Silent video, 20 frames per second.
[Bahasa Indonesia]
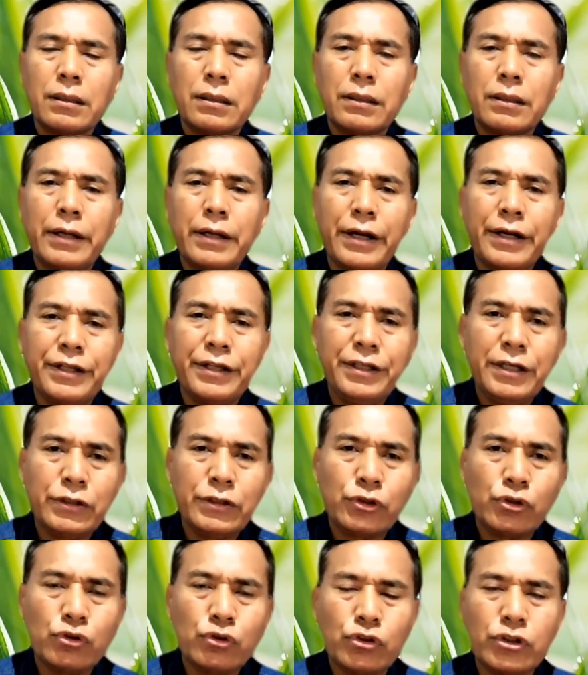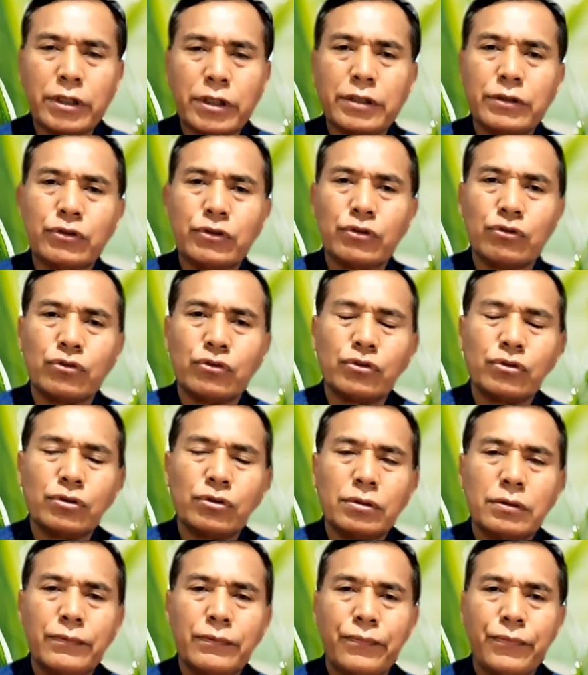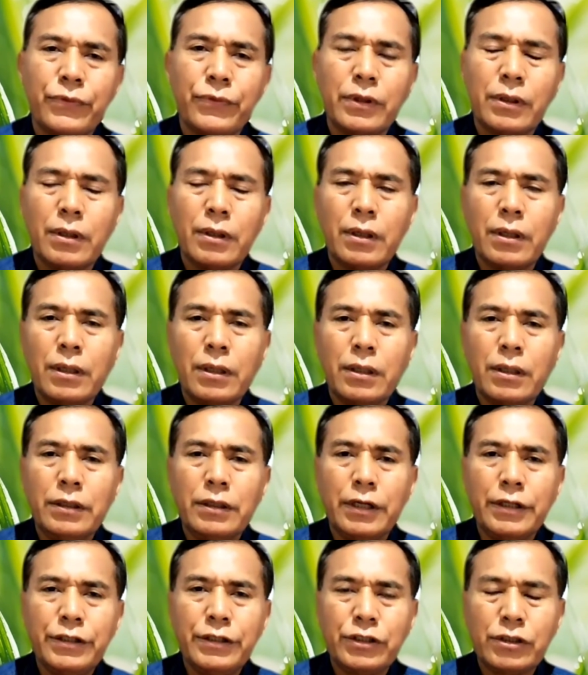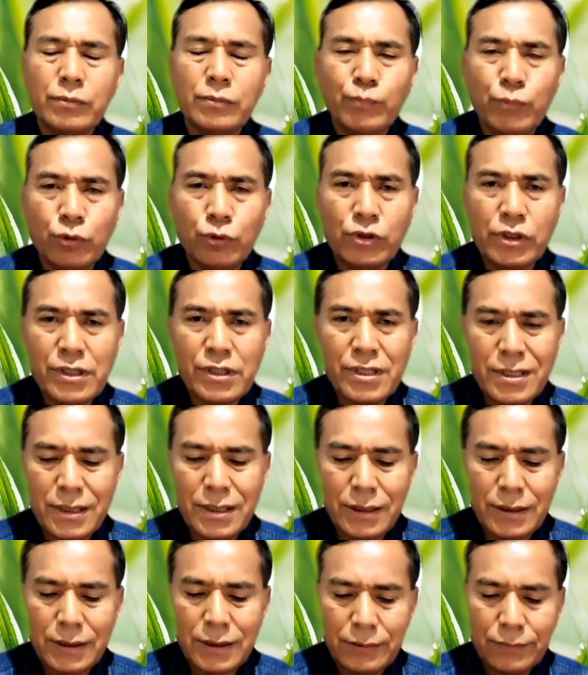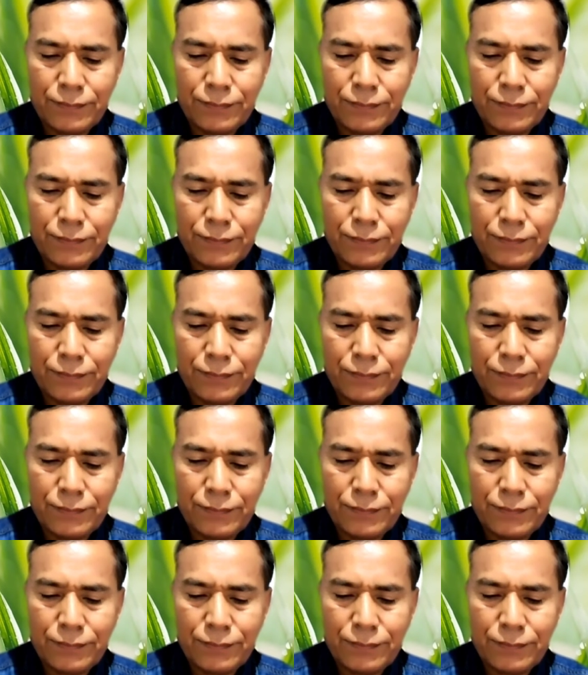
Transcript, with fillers: dari Yesus Kristus yang disebut di sini